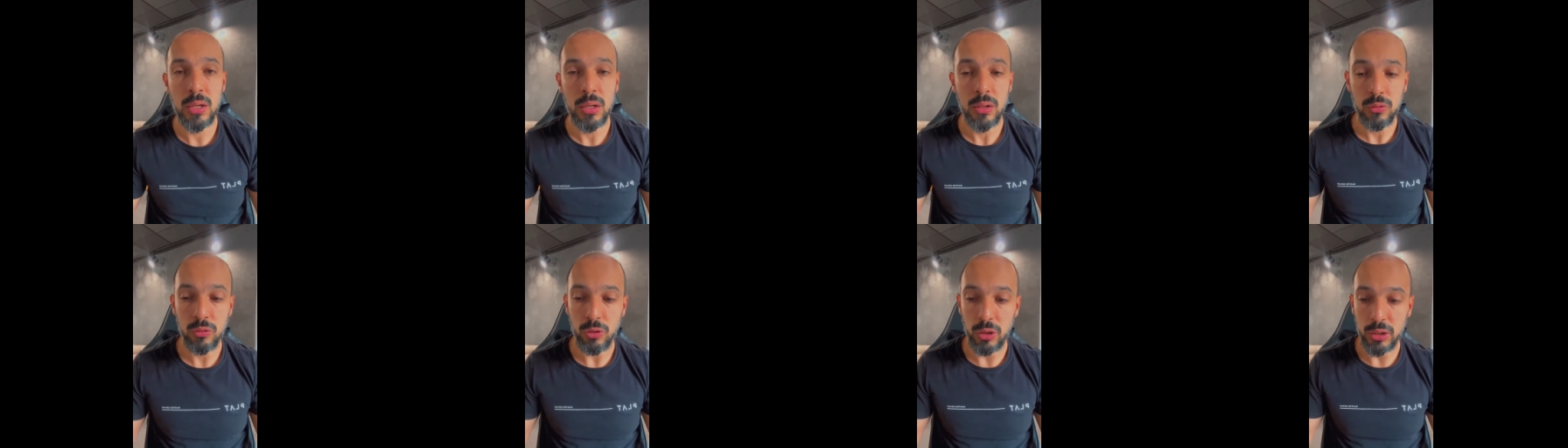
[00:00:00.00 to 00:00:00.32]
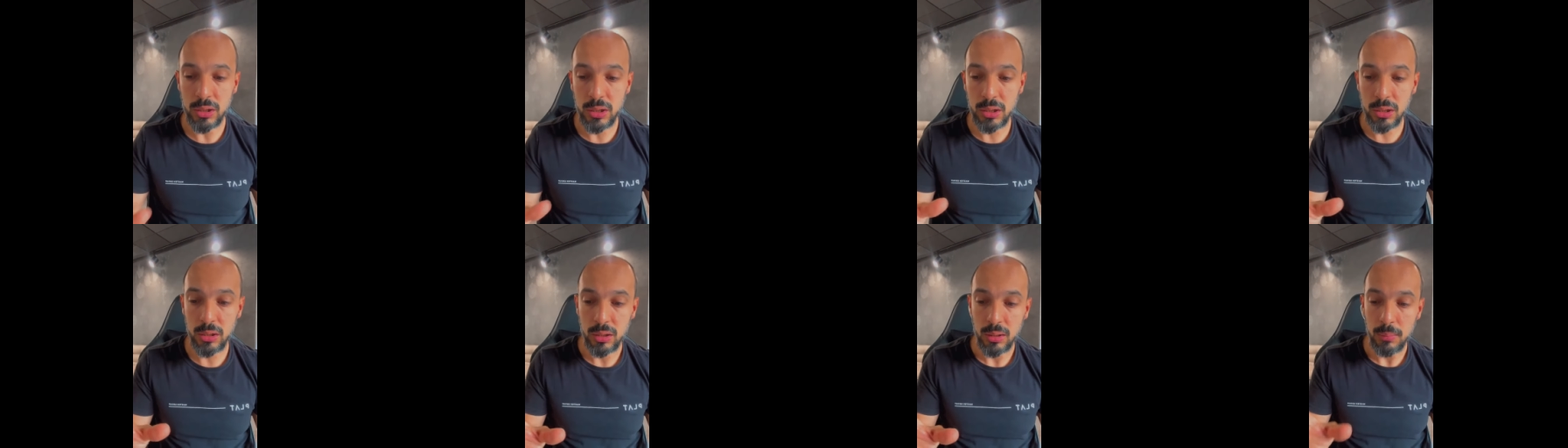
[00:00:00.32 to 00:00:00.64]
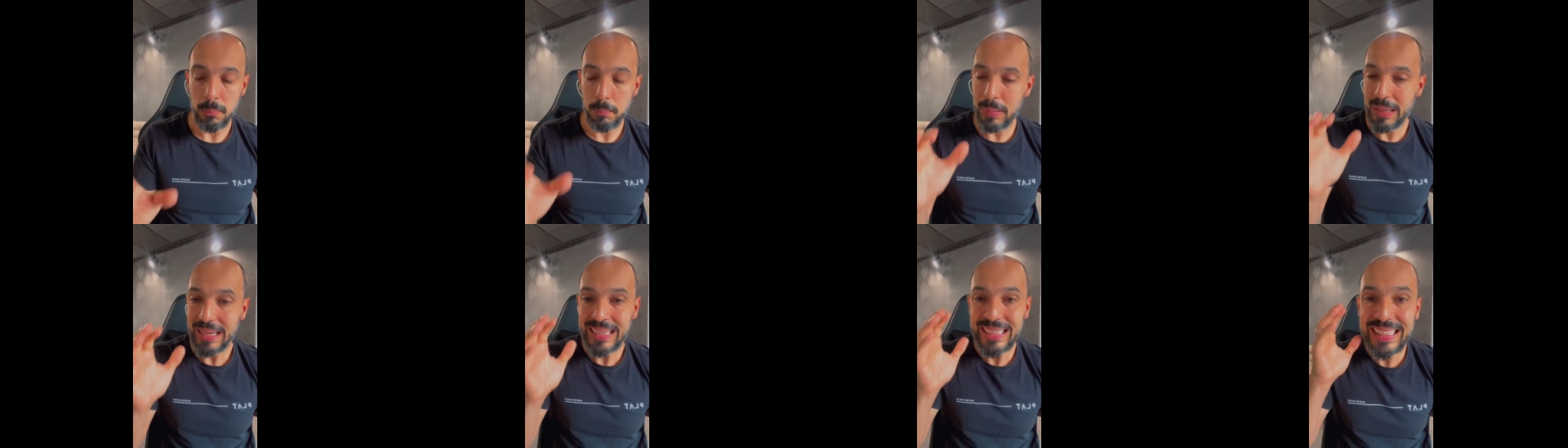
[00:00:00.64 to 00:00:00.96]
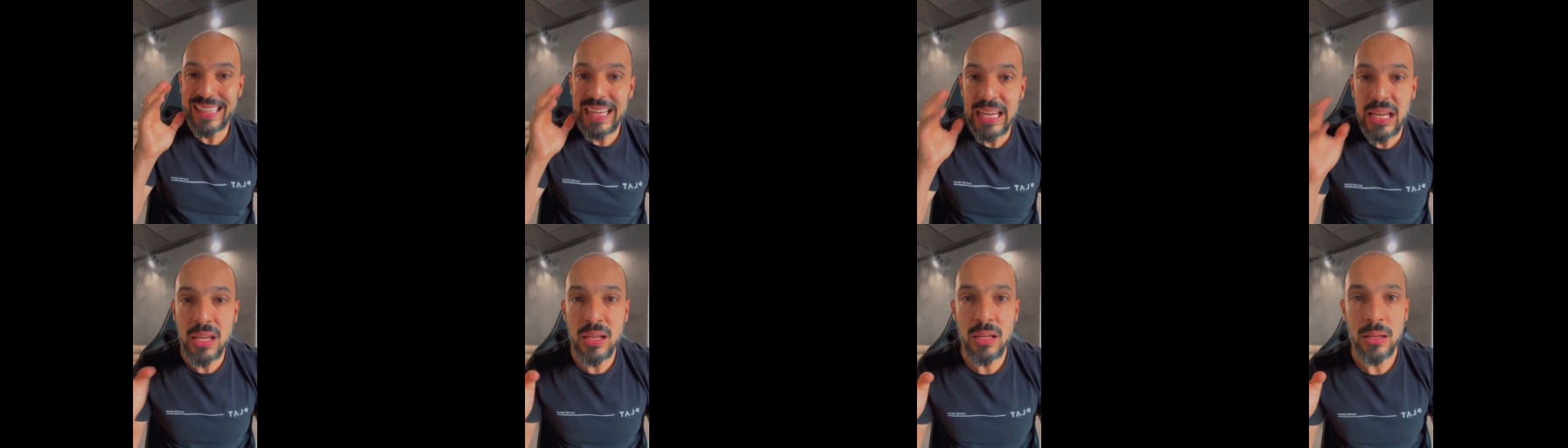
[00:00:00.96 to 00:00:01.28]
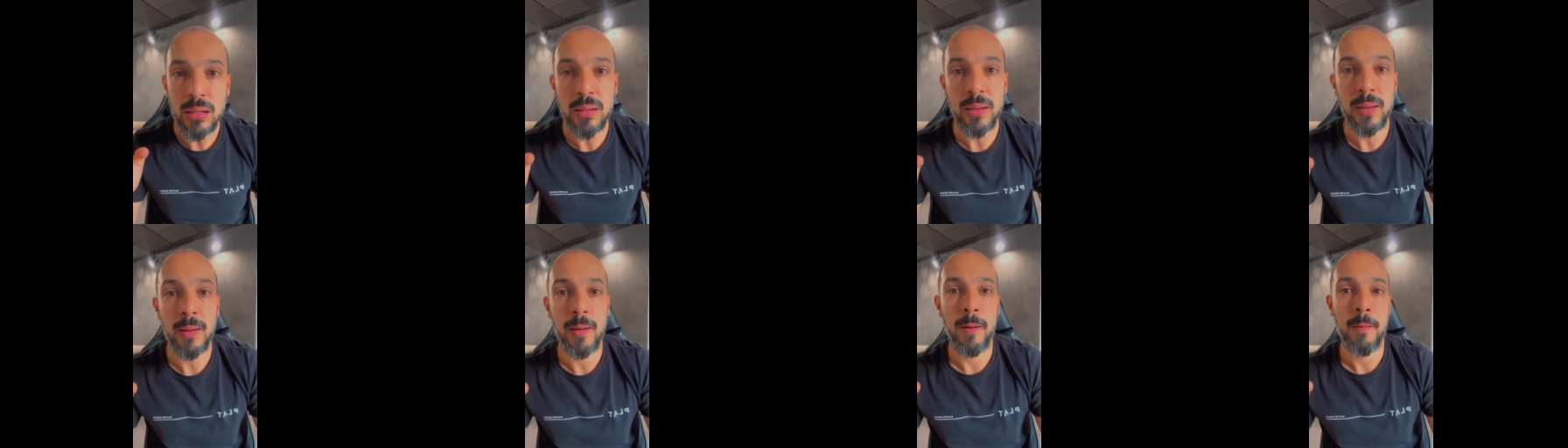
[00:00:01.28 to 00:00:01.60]
Só que, para
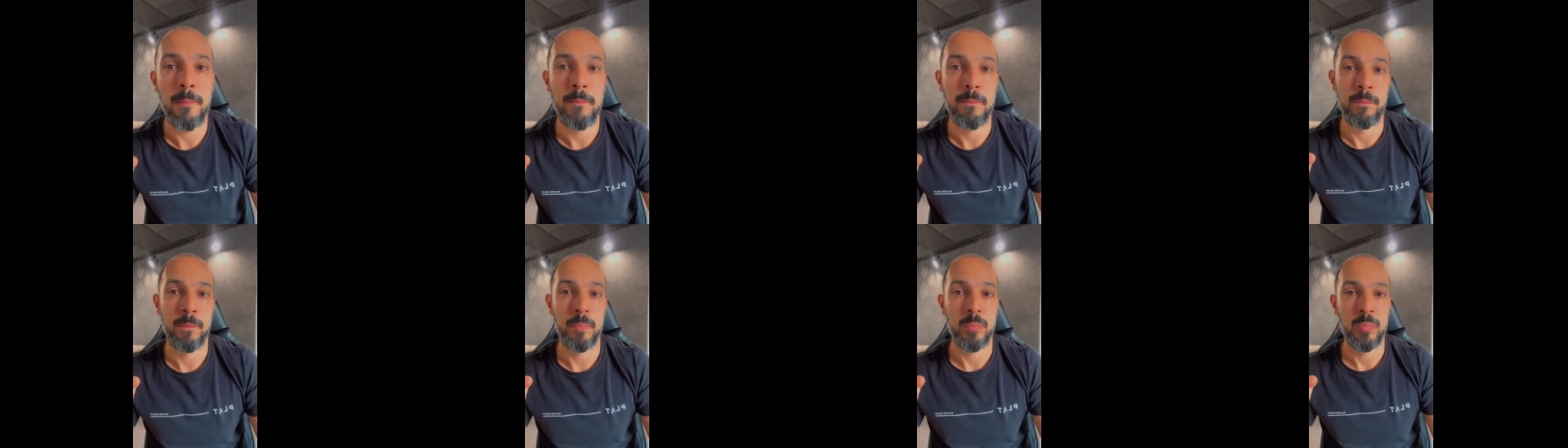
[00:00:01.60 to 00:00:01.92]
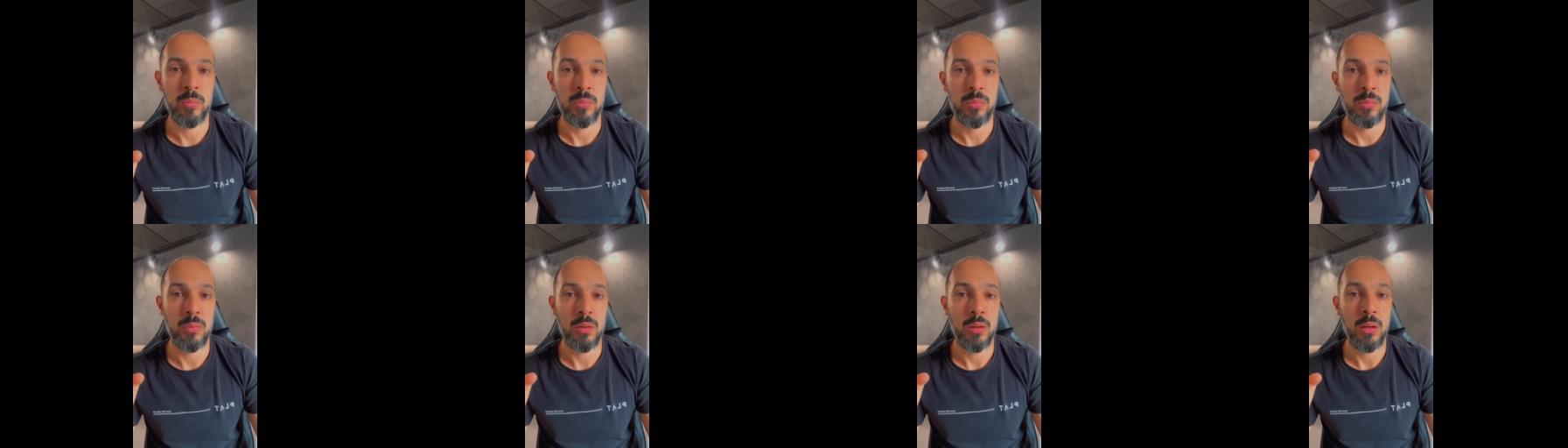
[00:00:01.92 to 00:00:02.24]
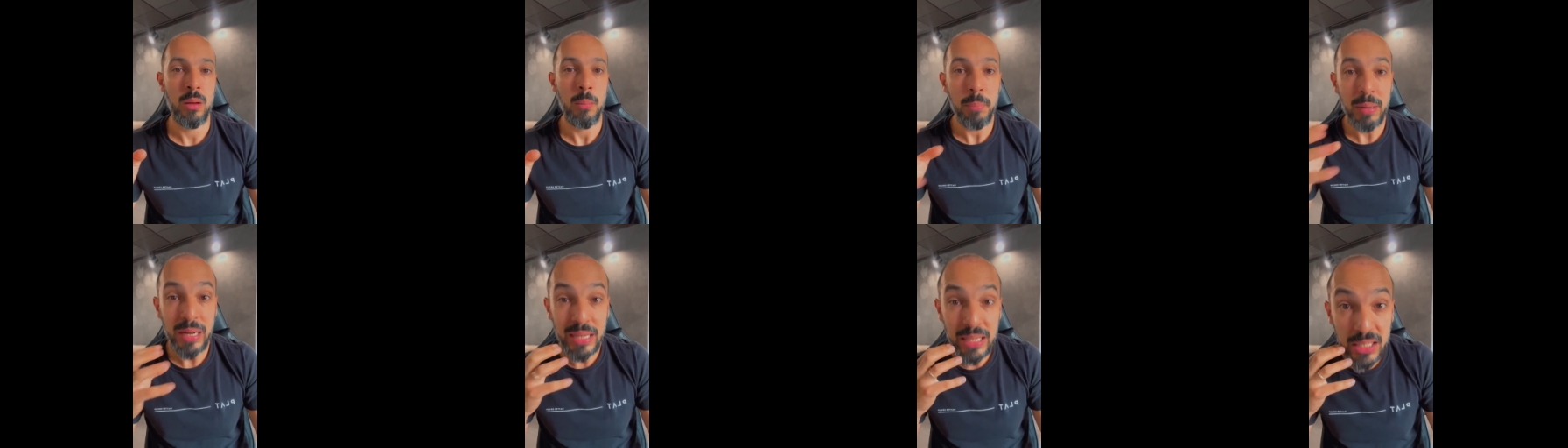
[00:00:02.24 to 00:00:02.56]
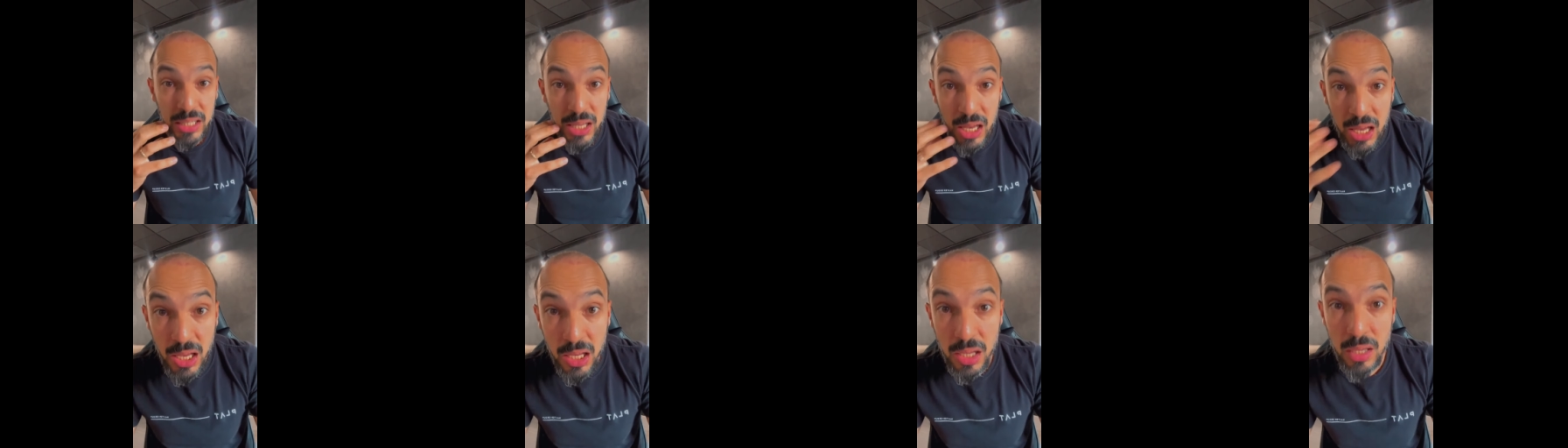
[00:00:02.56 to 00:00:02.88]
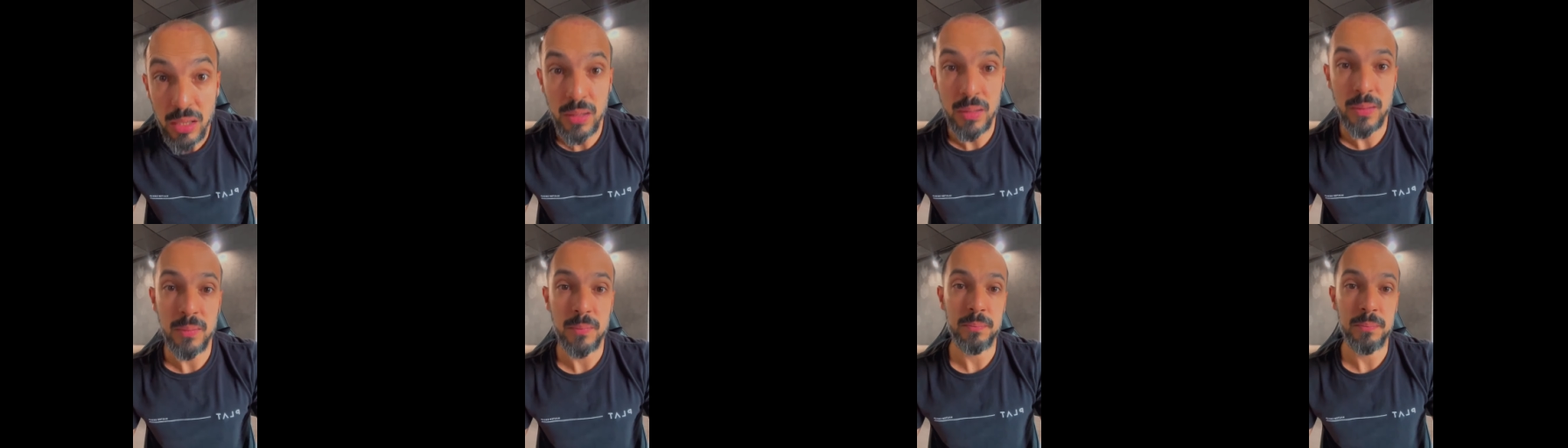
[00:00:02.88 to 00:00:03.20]
quem? Para quem?